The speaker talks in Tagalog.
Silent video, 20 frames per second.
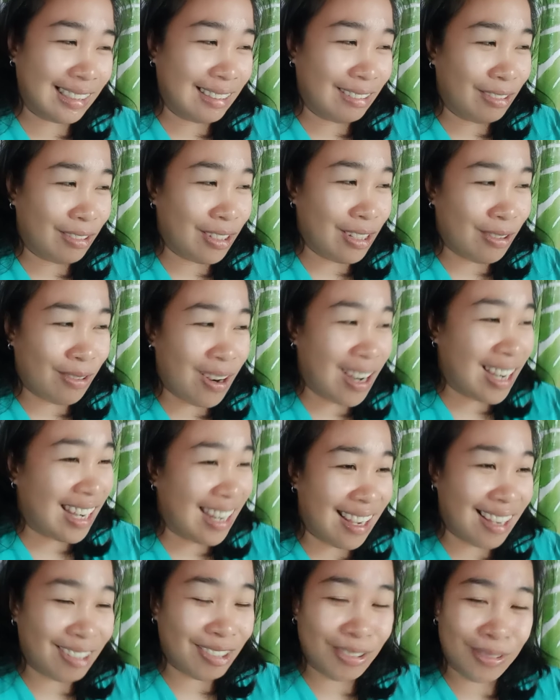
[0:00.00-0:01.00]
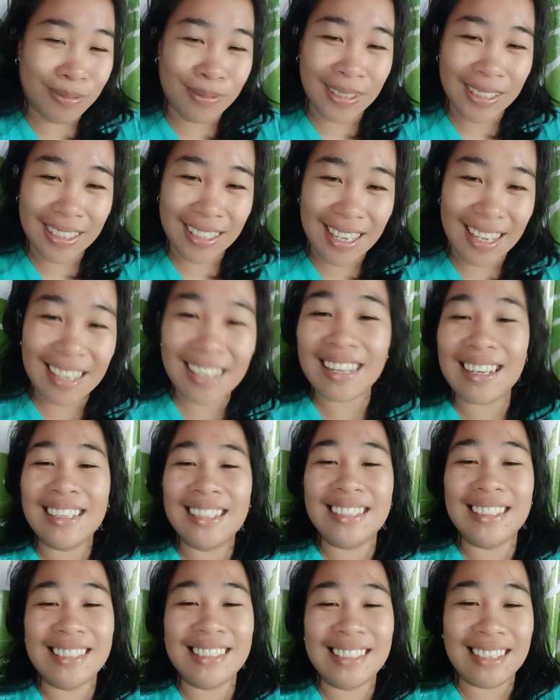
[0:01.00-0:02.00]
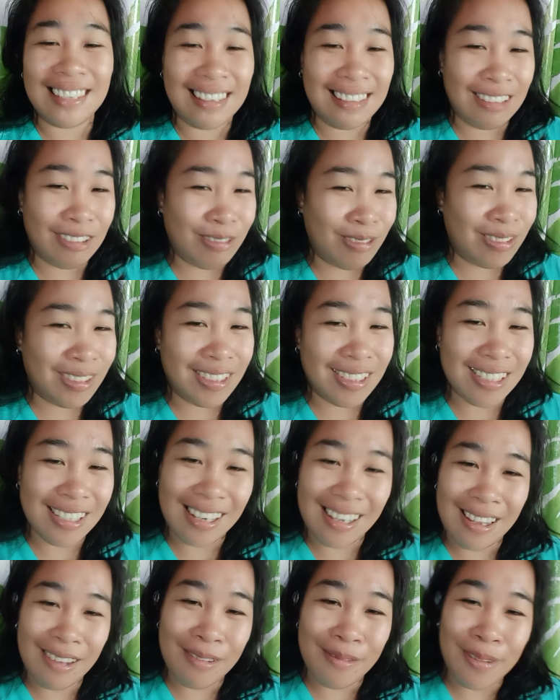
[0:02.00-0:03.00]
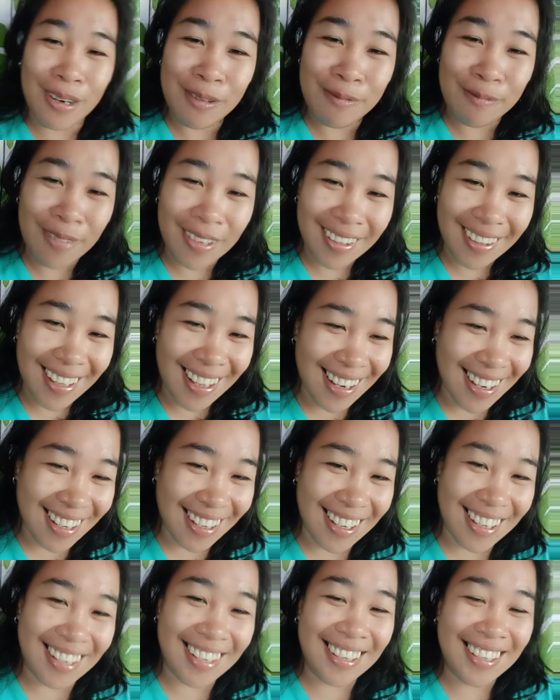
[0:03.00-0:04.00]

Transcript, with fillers: wala wala ako but ara gina sila hindi ko na sila yung malipatan niya